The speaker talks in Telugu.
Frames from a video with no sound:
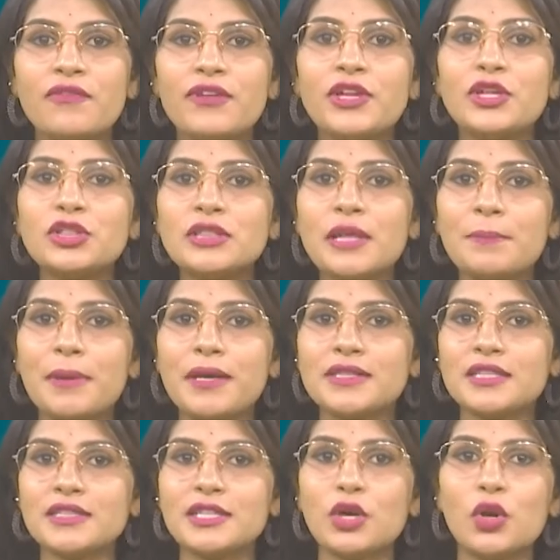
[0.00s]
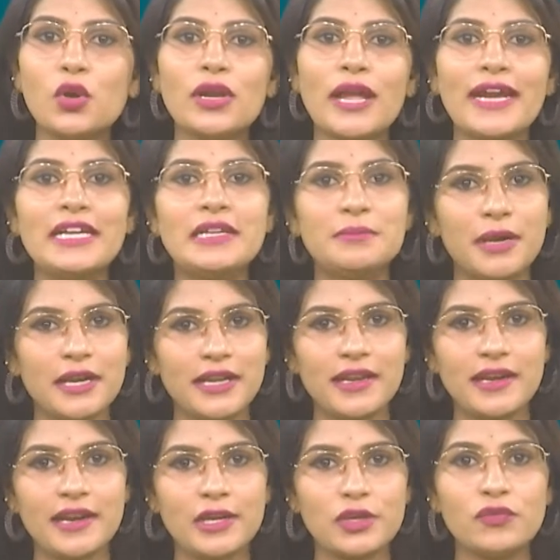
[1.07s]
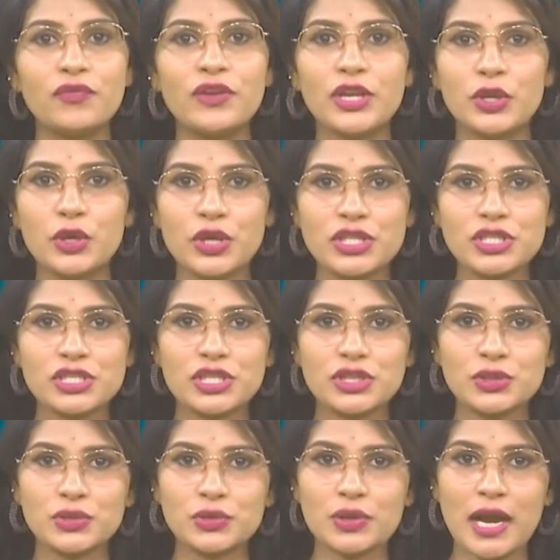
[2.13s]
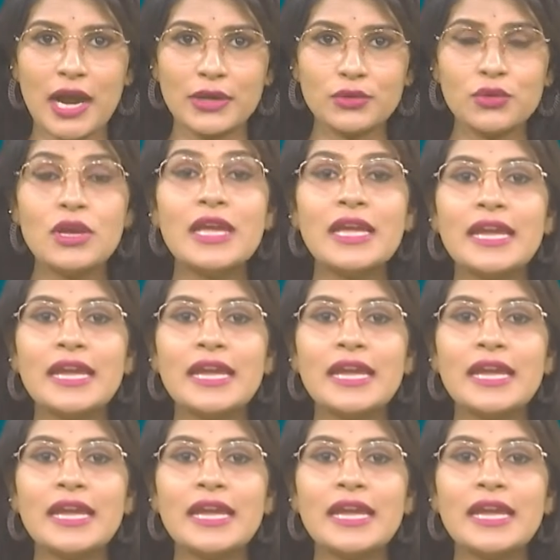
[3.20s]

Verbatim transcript: వినూత్న పద్ధతిలో లైట్ మెటీరియల్ను వినియోగించినందుకు గాను